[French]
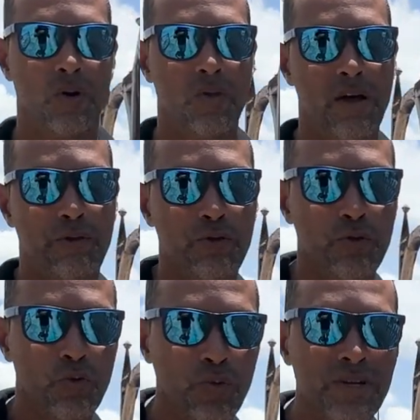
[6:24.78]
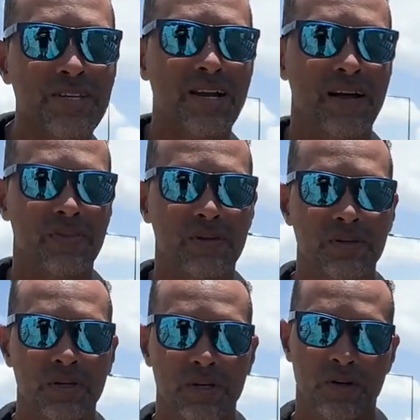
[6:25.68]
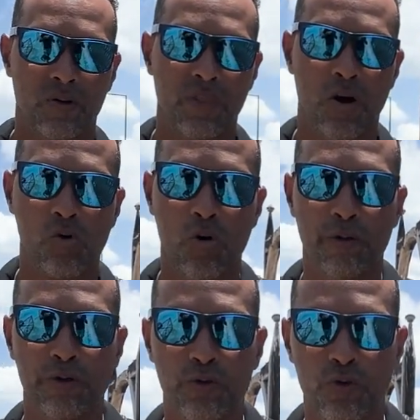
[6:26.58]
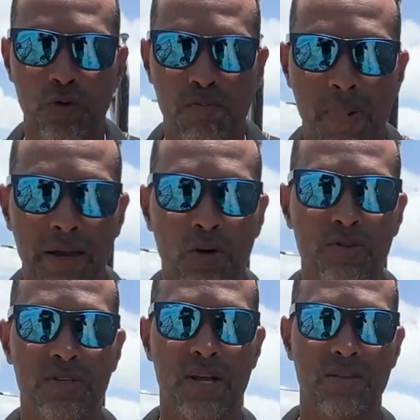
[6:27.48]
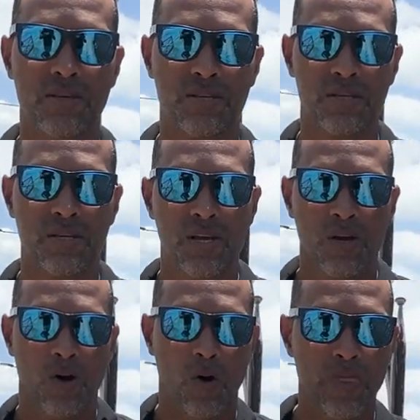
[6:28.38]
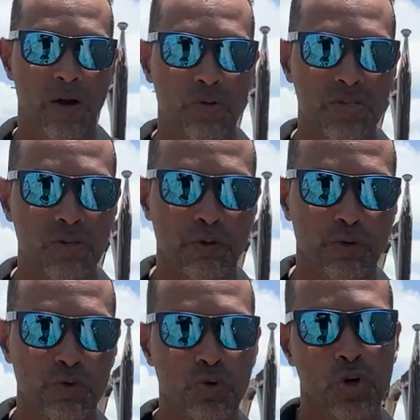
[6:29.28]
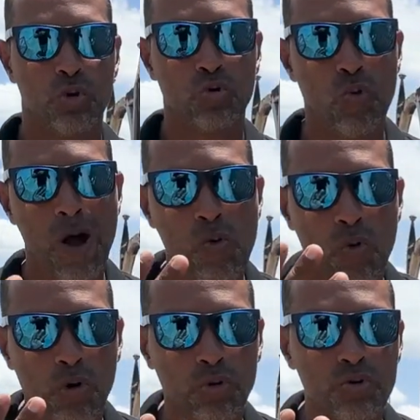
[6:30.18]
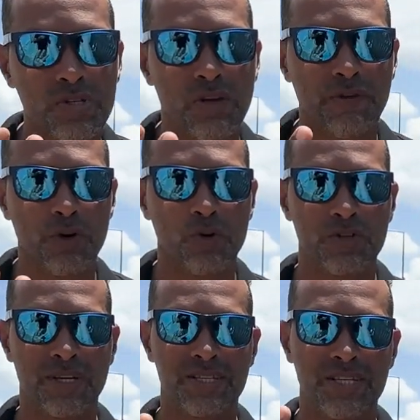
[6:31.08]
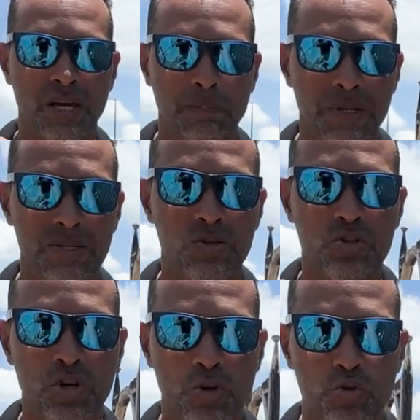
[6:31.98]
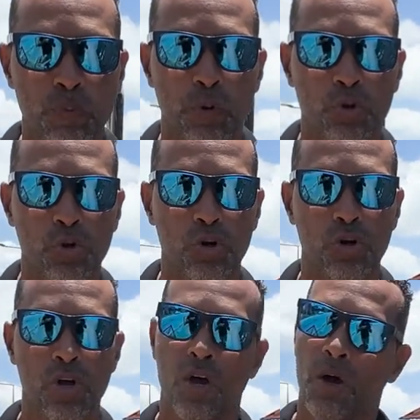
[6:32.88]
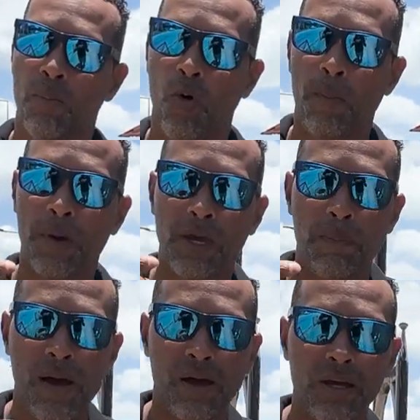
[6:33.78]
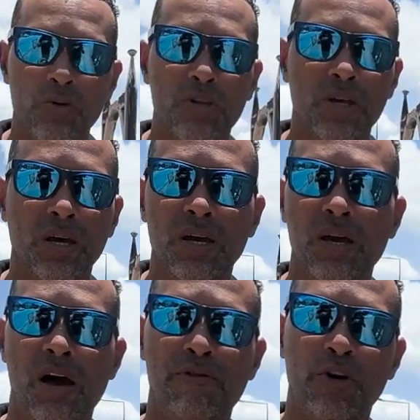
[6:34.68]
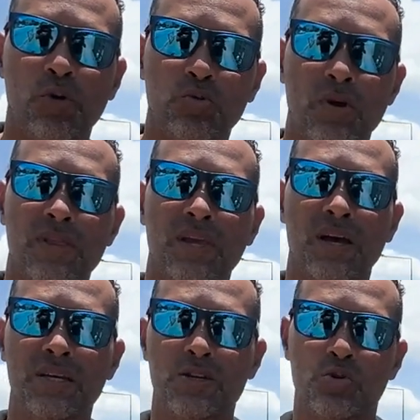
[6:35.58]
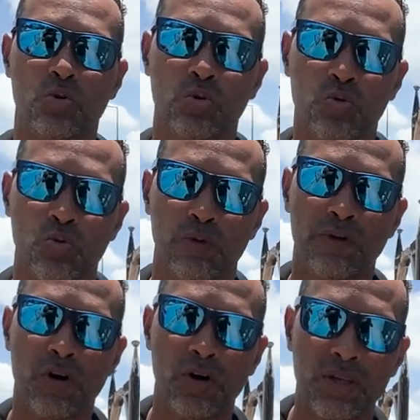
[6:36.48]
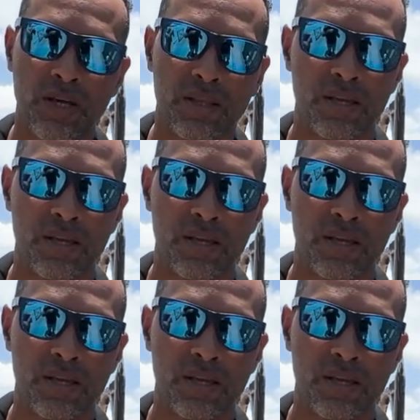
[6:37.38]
on a vu Will Dylan, on a encore vu Myron Stanis, on a aussi vu trois coureurs d'OCVO s'extirper seuls du peloton pour préparer le terrain afin qu'Antoine Terrier se retrouve en tête.